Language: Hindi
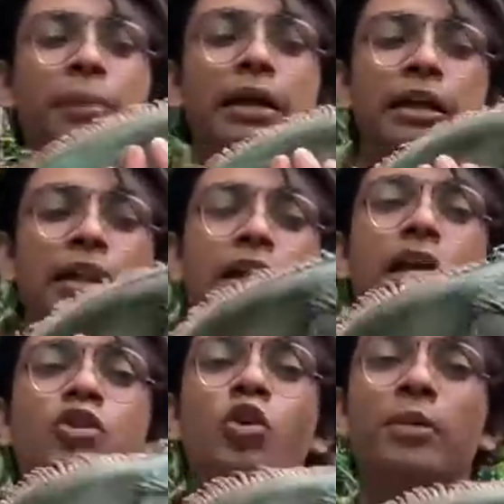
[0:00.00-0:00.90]
पेट डीलर या
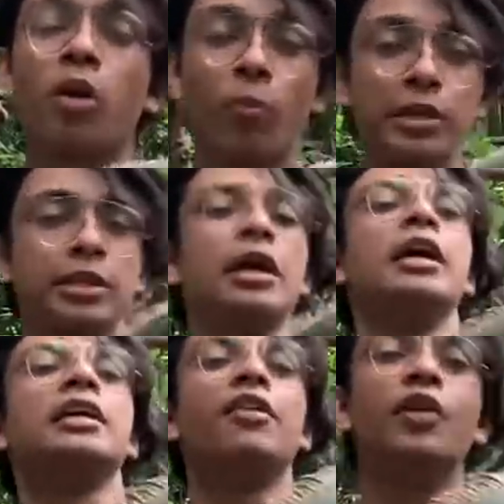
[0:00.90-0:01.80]
जो भी
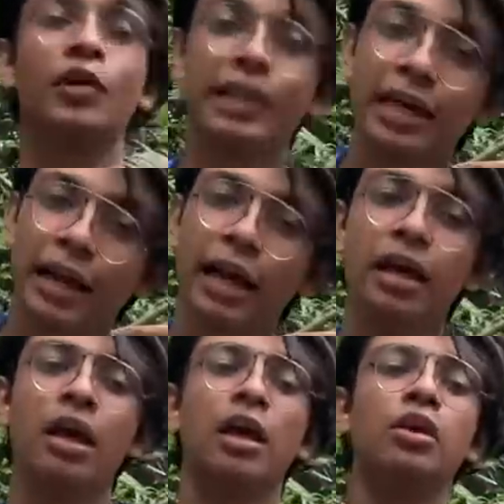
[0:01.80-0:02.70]
हॉबिस्ट ये वीडियो देख रहा
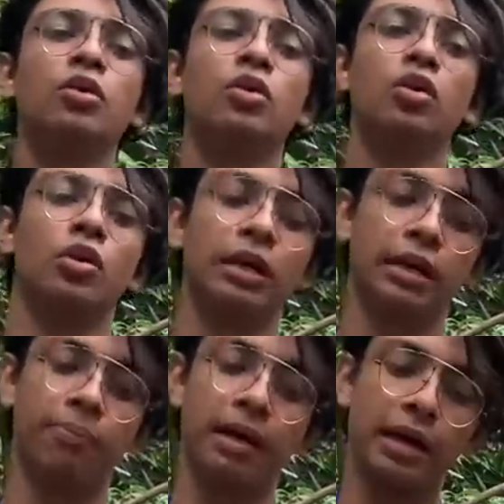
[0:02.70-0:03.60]
है तो
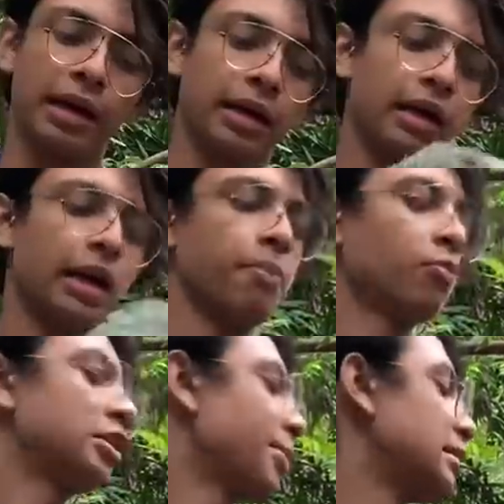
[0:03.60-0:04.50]
मैं आप
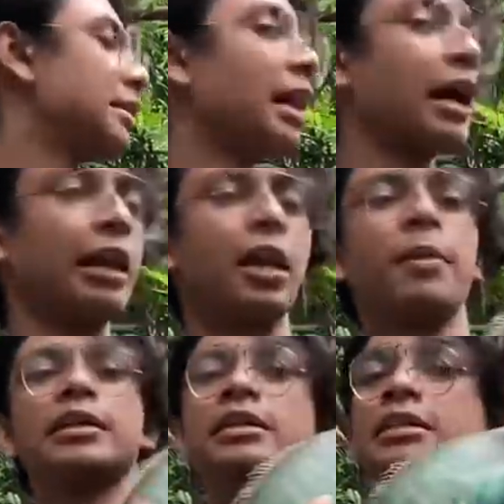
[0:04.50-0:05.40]
मुझे बस इसका कलर
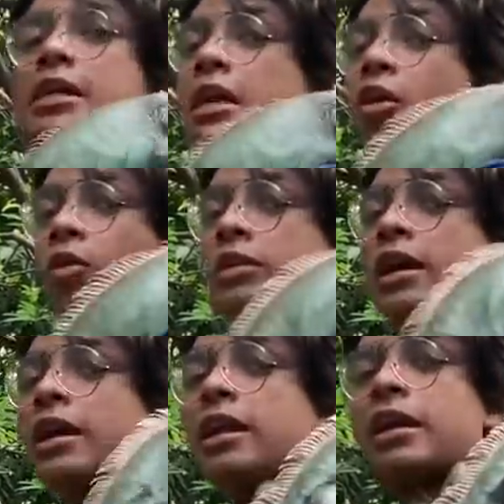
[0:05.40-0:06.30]
बता दीजिए ये कौन सा
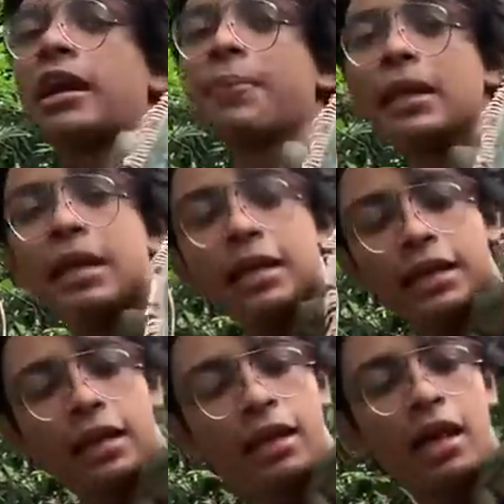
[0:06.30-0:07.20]
कलर का है ठीक
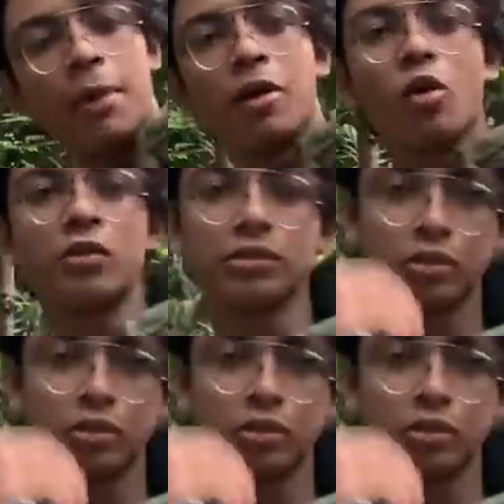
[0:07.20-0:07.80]
है अभी लोग जो